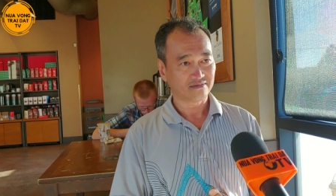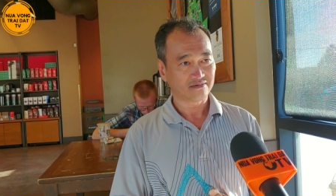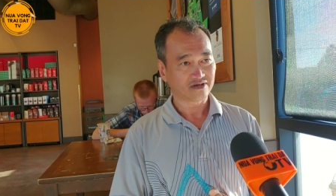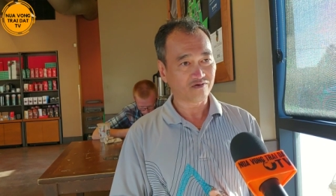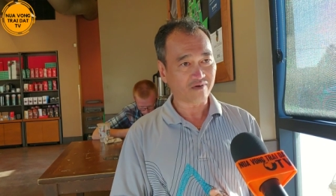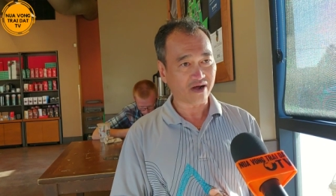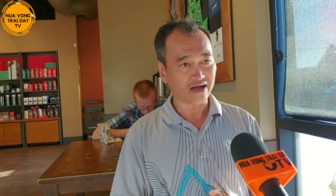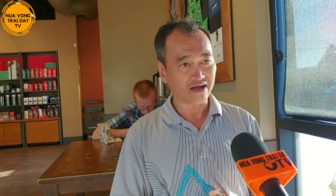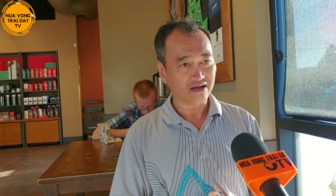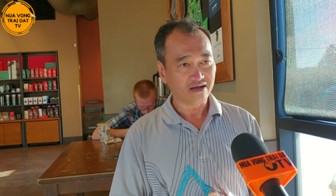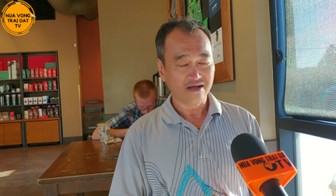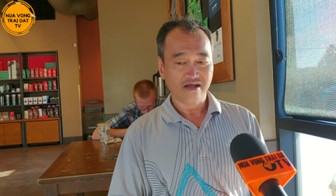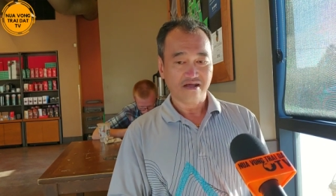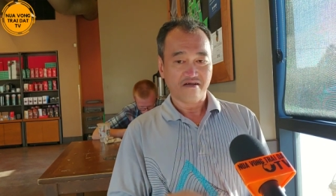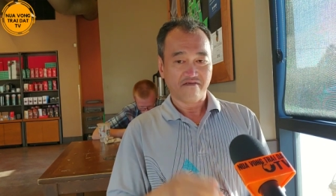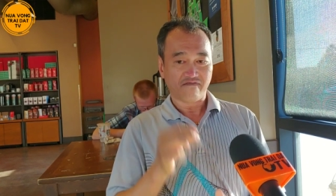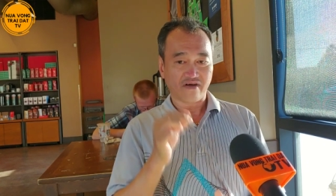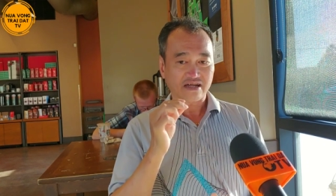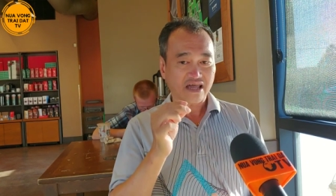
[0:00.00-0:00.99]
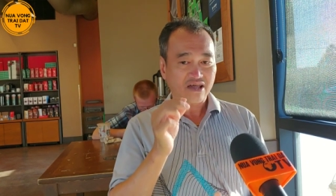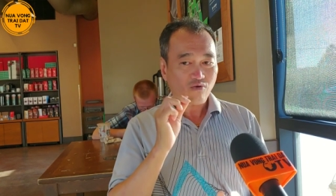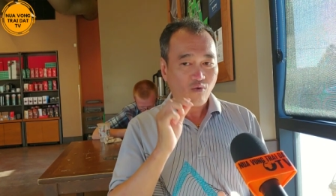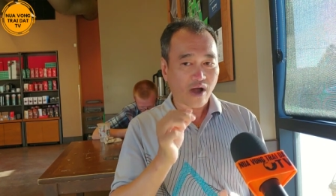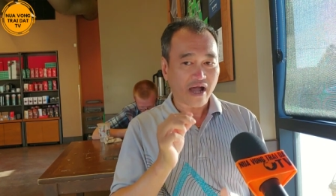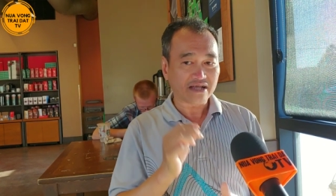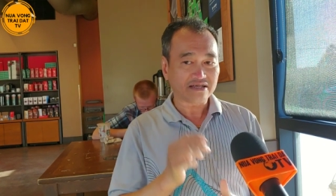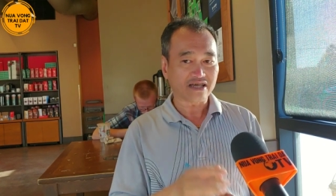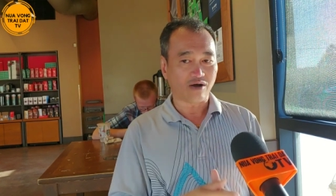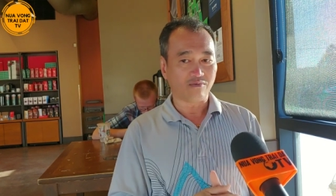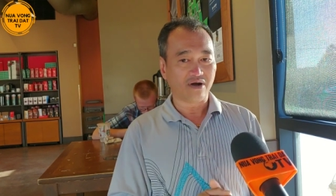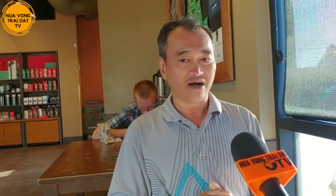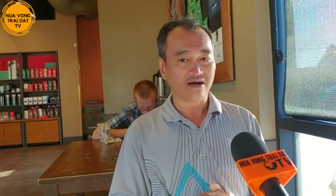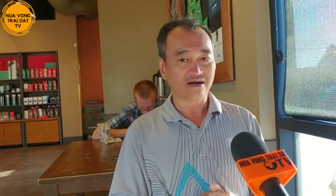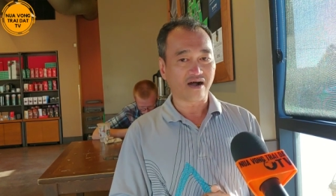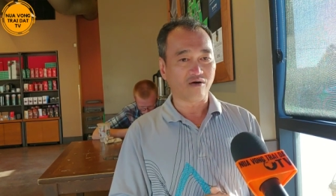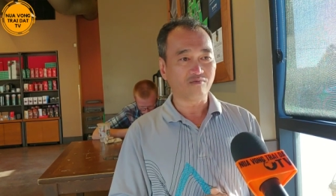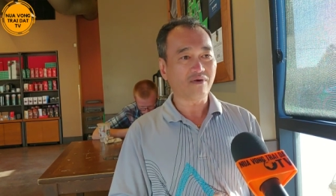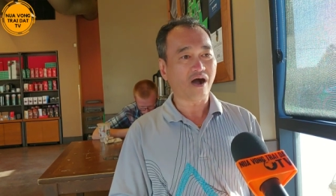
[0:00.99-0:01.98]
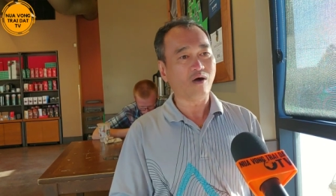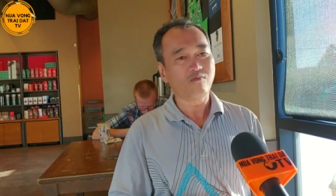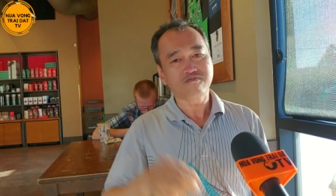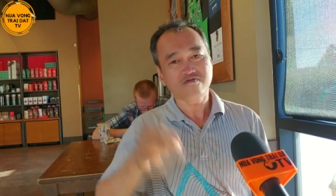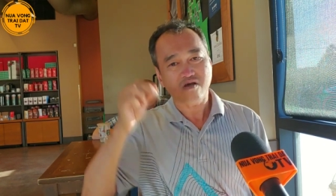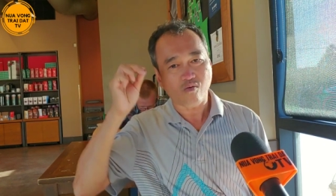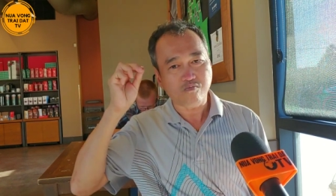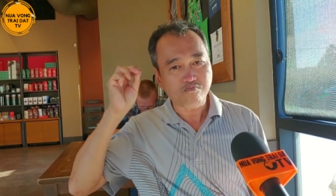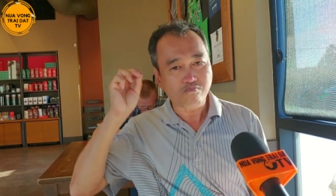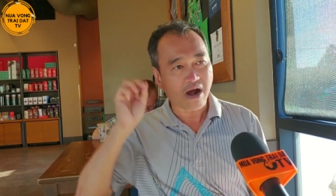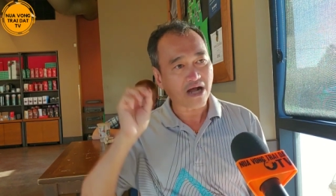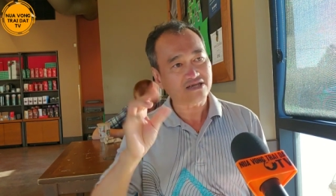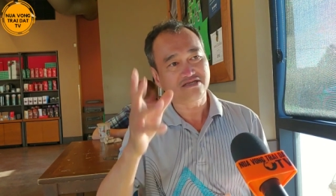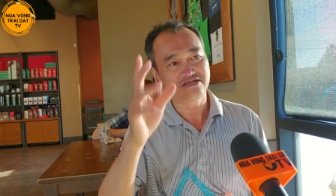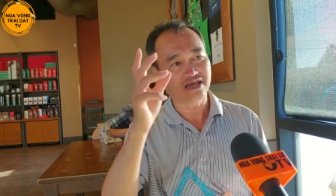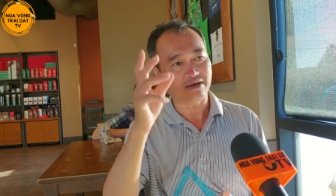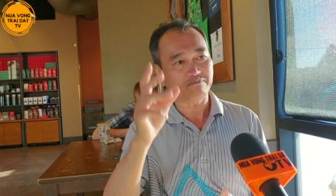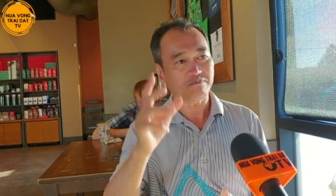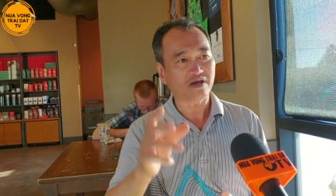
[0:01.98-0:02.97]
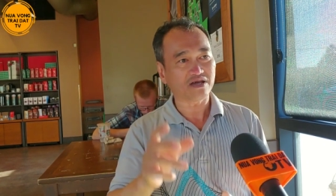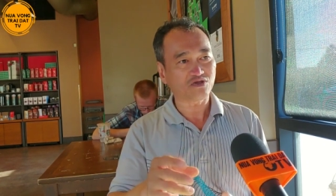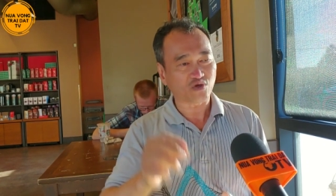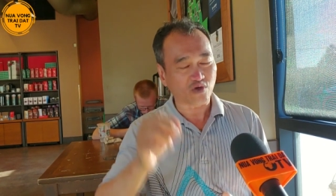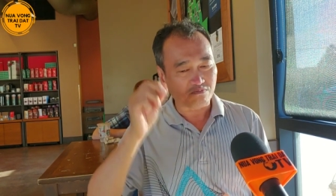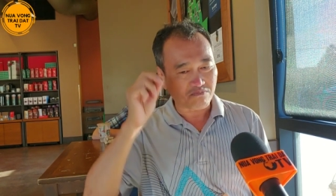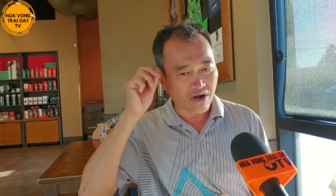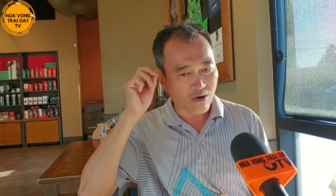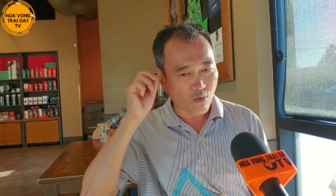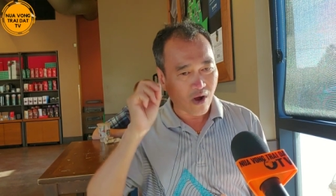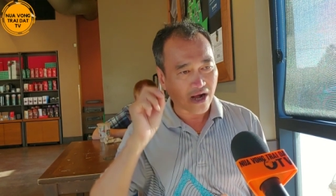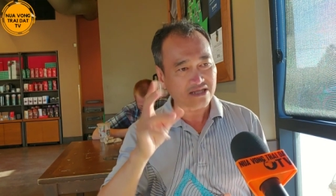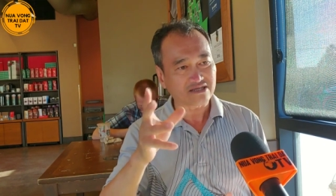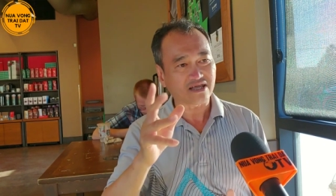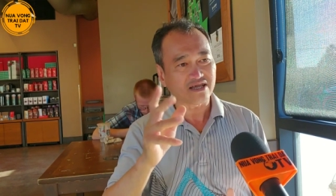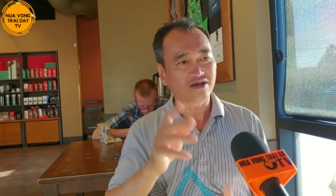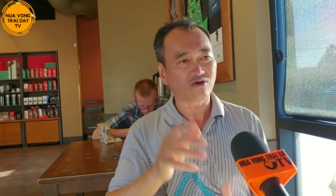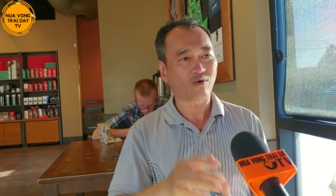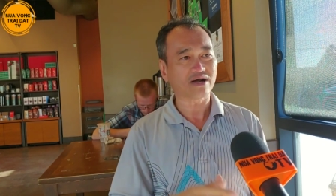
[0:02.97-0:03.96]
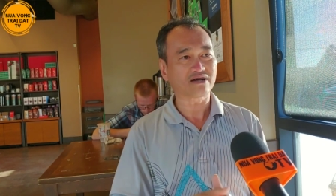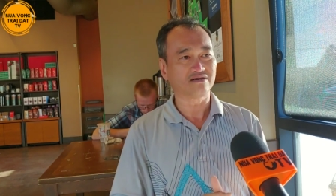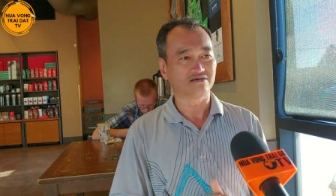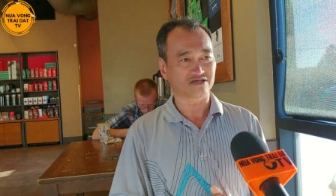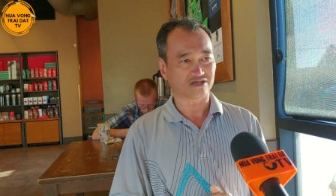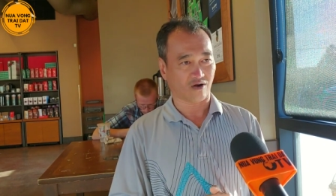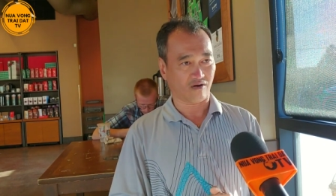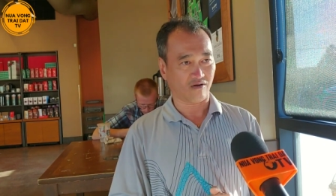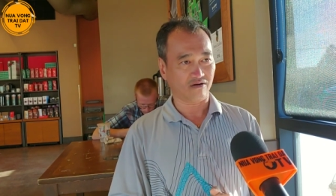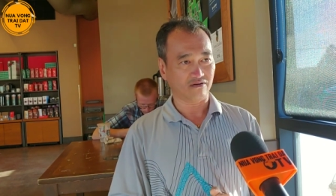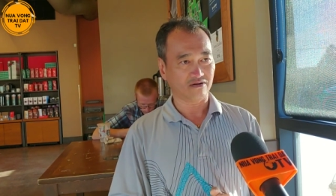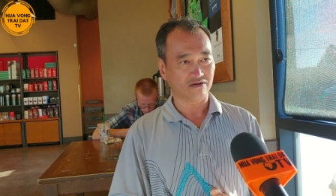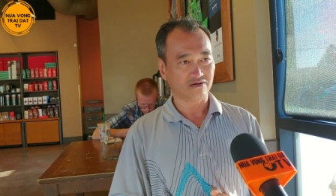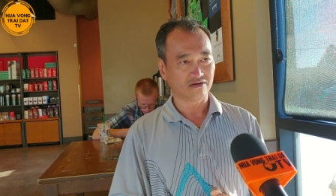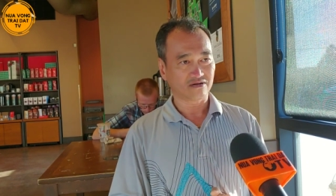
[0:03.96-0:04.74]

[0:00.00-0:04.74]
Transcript: đúng không ạ? Và cái quan trọng hơn, ông ông cũng bất chấp cái chuyện mà quăng tiền qua cửa sổ.